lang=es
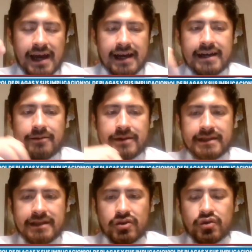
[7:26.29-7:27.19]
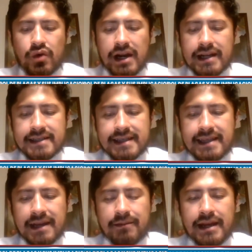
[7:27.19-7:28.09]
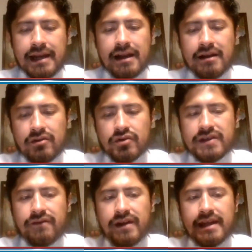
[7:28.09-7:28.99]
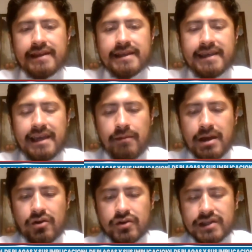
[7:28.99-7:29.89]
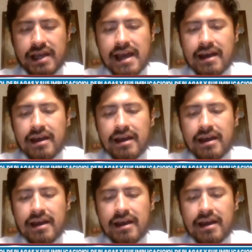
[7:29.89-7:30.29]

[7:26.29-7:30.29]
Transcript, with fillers: a través de los cuales determina los diferentes químicos,